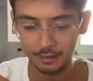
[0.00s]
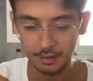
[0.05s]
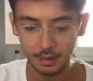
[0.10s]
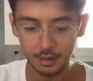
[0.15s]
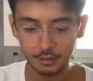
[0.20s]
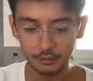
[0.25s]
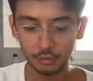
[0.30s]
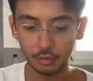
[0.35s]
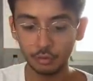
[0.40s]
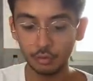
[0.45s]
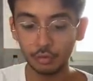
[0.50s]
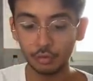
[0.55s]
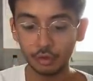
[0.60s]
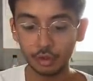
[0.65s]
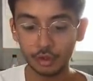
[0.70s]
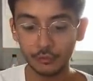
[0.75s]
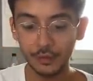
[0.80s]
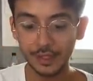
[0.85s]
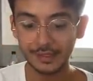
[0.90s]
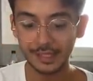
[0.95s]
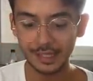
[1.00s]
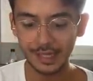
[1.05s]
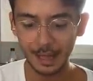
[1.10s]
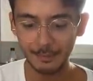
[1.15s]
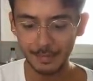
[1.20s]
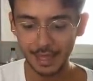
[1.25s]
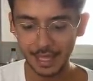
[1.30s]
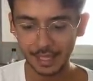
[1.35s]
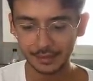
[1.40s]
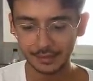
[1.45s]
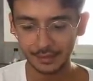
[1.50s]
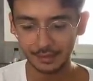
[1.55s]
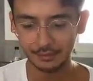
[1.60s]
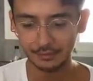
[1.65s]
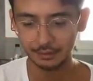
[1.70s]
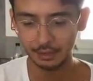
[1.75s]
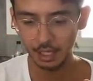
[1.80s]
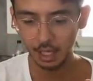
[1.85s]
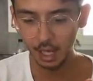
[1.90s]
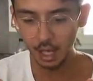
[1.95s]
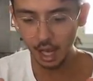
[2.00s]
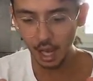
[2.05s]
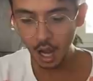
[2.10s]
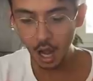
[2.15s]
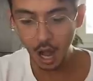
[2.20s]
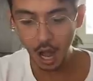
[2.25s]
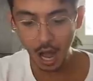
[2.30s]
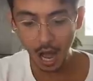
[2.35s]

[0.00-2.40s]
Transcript: Parce que tout ce que je fais c'est de la merde. Ah